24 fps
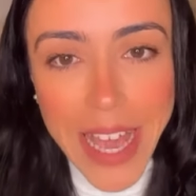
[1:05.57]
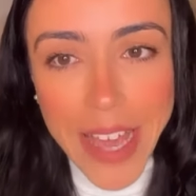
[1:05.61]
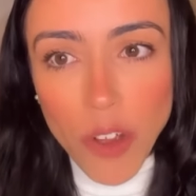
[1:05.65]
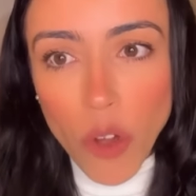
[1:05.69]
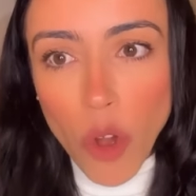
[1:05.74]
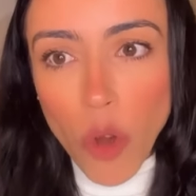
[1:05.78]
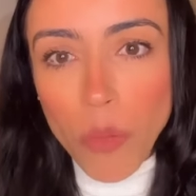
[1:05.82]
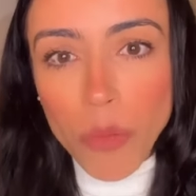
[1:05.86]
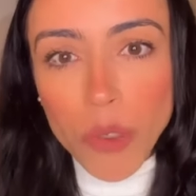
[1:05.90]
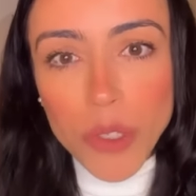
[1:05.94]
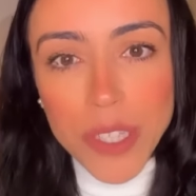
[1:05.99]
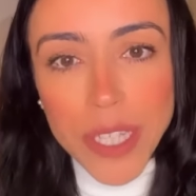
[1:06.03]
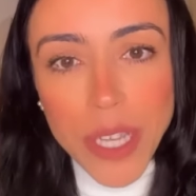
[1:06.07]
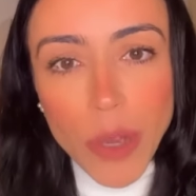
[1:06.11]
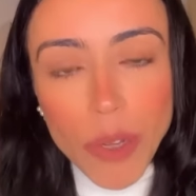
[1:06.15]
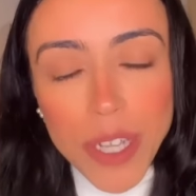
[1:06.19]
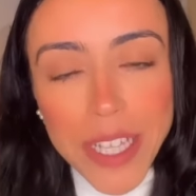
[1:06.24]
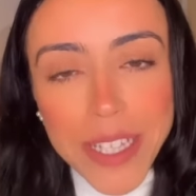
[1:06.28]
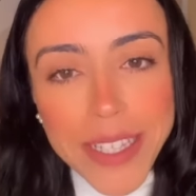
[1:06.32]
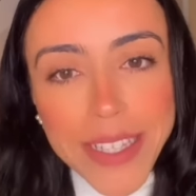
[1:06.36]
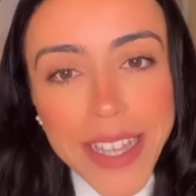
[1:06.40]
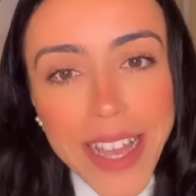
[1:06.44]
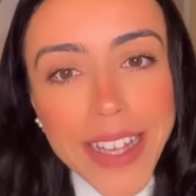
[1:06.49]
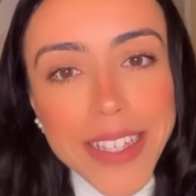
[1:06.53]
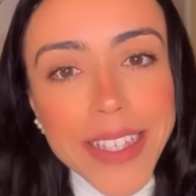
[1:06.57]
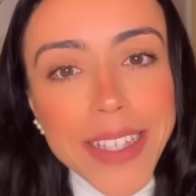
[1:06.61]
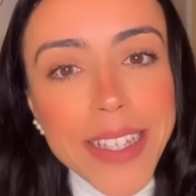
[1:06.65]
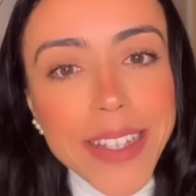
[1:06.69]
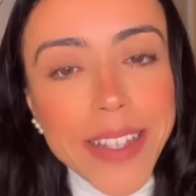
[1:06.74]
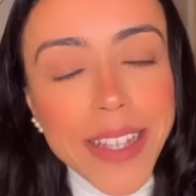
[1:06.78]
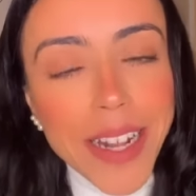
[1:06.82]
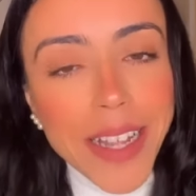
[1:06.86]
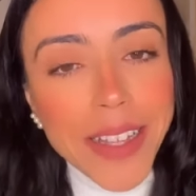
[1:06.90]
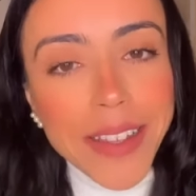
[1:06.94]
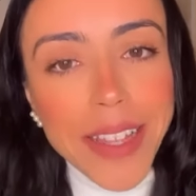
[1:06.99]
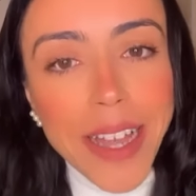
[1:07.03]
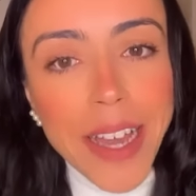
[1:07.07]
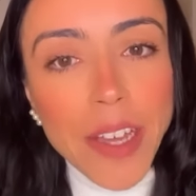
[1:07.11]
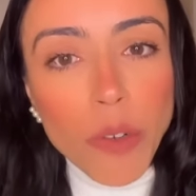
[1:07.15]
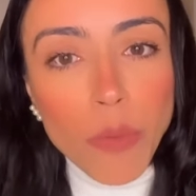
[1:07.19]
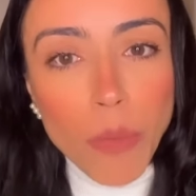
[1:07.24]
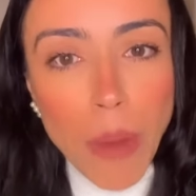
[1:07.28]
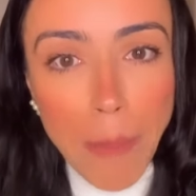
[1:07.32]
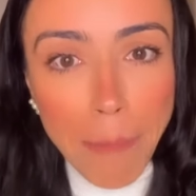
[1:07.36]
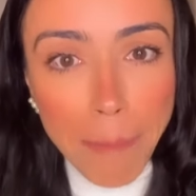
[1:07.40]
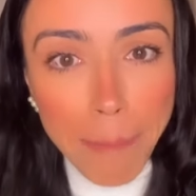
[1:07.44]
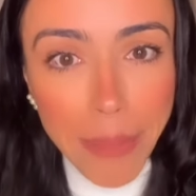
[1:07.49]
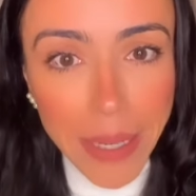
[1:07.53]
É como se eu quisesse
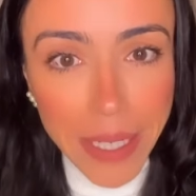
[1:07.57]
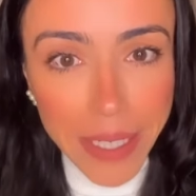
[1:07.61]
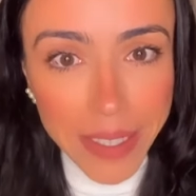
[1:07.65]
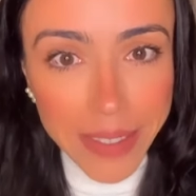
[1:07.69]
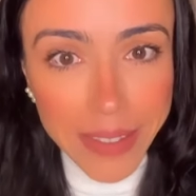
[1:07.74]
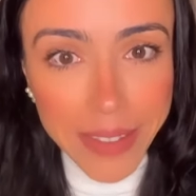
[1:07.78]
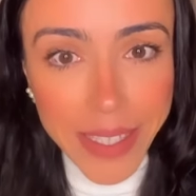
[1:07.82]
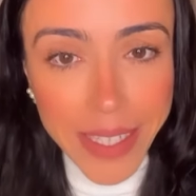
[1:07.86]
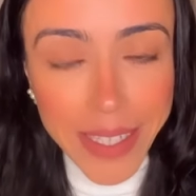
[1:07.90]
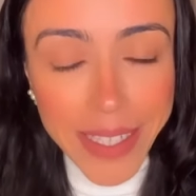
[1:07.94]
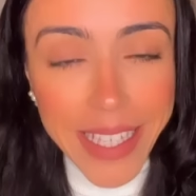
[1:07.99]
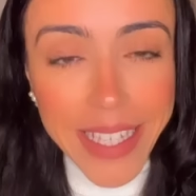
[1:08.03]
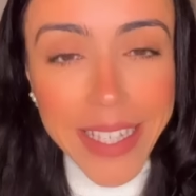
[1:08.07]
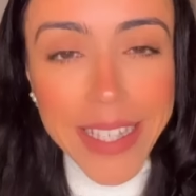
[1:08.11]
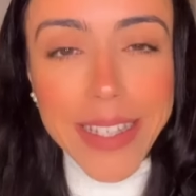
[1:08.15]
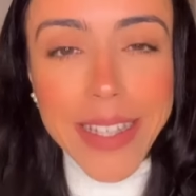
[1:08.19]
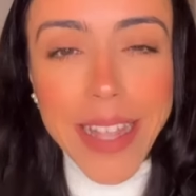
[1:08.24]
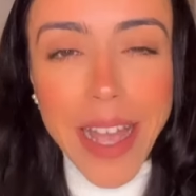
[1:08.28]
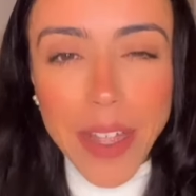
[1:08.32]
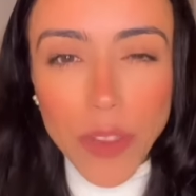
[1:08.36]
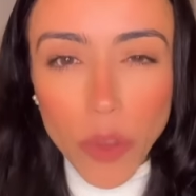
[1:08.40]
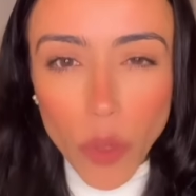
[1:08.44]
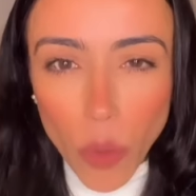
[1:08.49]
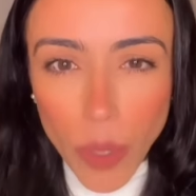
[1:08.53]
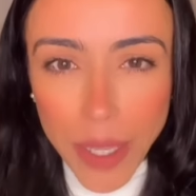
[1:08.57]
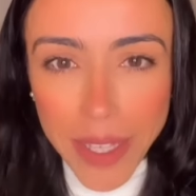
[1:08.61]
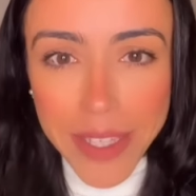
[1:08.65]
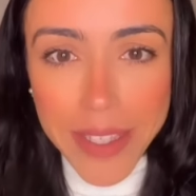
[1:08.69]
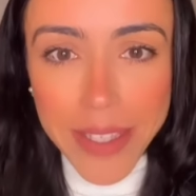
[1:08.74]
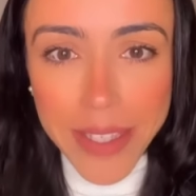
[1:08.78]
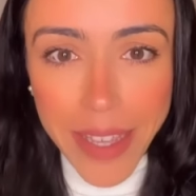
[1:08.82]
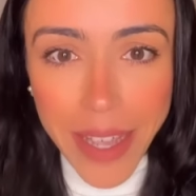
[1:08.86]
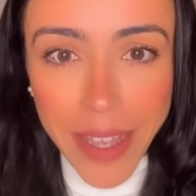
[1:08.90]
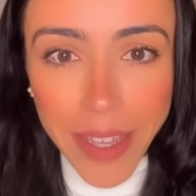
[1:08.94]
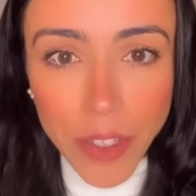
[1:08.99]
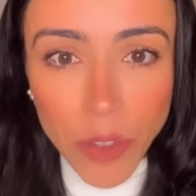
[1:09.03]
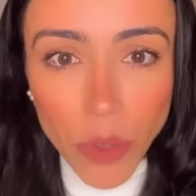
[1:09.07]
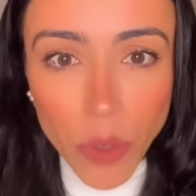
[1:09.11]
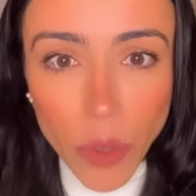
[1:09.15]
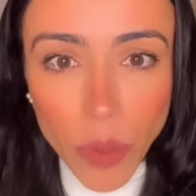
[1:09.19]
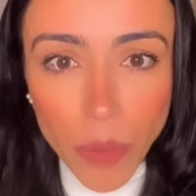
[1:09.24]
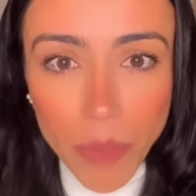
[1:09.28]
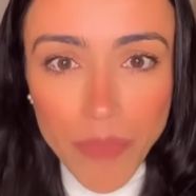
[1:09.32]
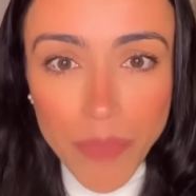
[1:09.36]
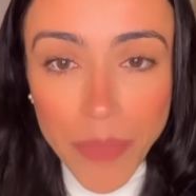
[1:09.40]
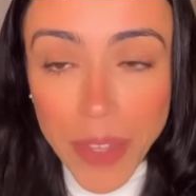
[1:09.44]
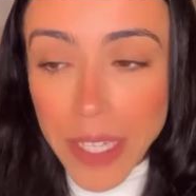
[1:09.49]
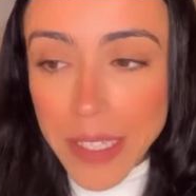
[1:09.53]
tratar uma planta que está
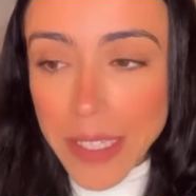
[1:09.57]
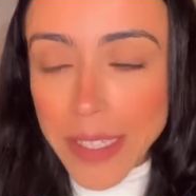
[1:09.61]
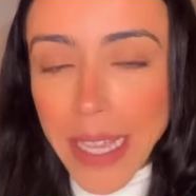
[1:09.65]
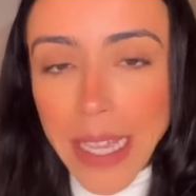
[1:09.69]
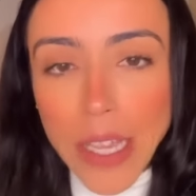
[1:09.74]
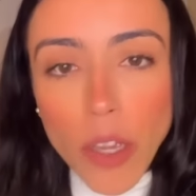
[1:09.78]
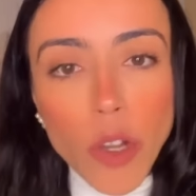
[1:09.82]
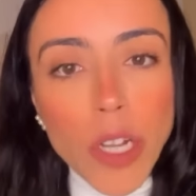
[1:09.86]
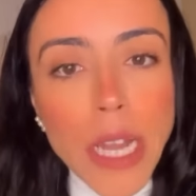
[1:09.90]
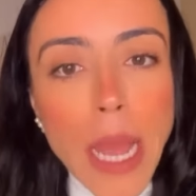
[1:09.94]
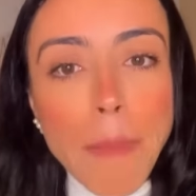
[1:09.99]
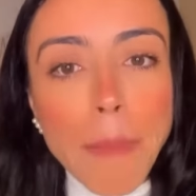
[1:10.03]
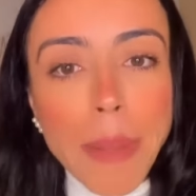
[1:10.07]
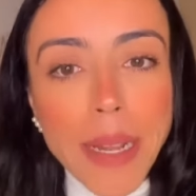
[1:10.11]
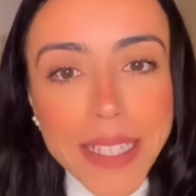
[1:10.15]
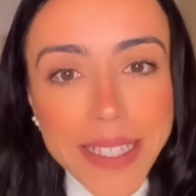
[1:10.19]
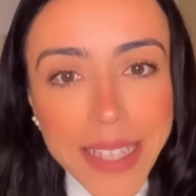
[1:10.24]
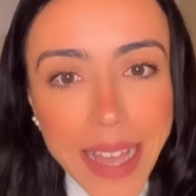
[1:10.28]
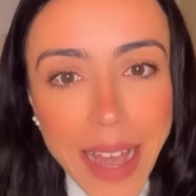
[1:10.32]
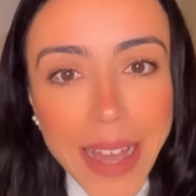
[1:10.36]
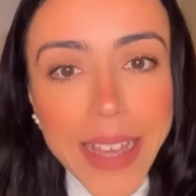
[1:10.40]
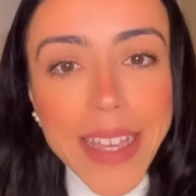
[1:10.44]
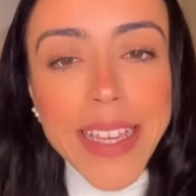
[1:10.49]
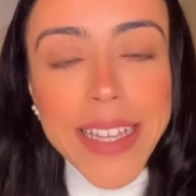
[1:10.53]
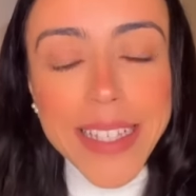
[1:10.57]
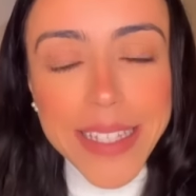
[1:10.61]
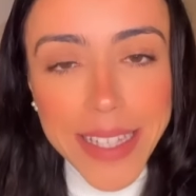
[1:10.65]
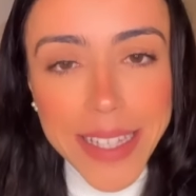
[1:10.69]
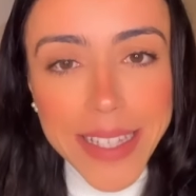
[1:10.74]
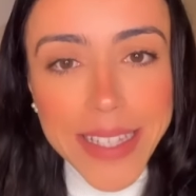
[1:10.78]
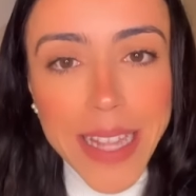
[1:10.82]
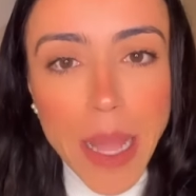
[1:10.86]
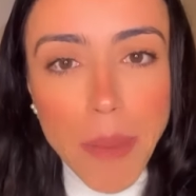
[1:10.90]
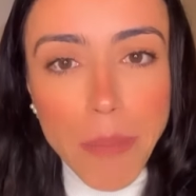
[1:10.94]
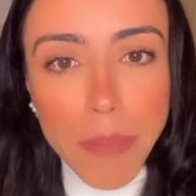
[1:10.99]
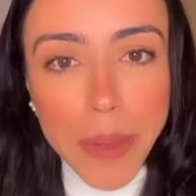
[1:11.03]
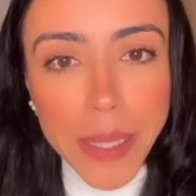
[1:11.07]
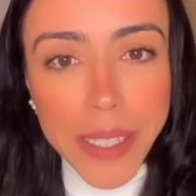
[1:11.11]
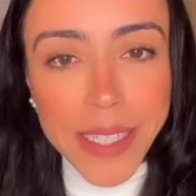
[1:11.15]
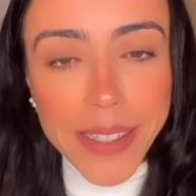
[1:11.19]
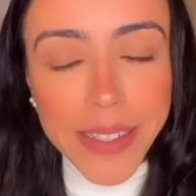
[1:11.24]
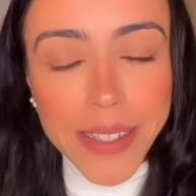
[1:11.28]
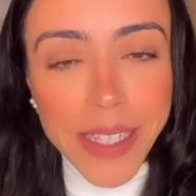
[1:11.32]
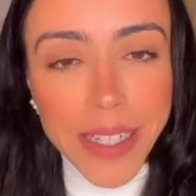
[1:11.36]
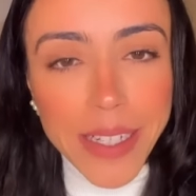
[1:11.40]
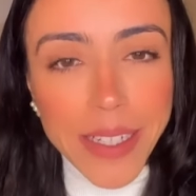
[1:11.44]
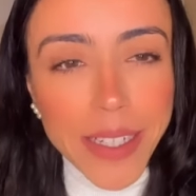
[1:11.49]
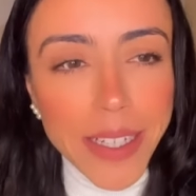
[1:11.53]
adoecendo sem olhar para as raízes da
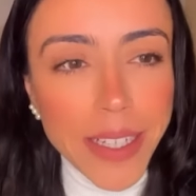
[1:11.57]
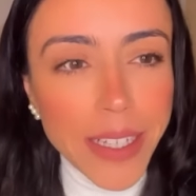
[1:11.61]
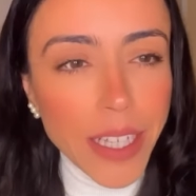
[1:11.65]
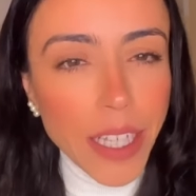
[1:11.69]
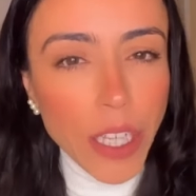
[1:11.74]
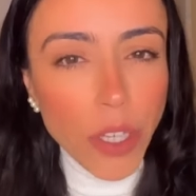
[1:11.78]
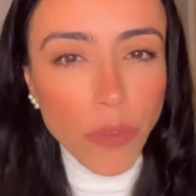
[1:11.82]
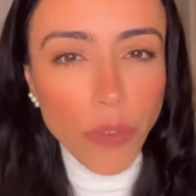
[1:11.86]
planta.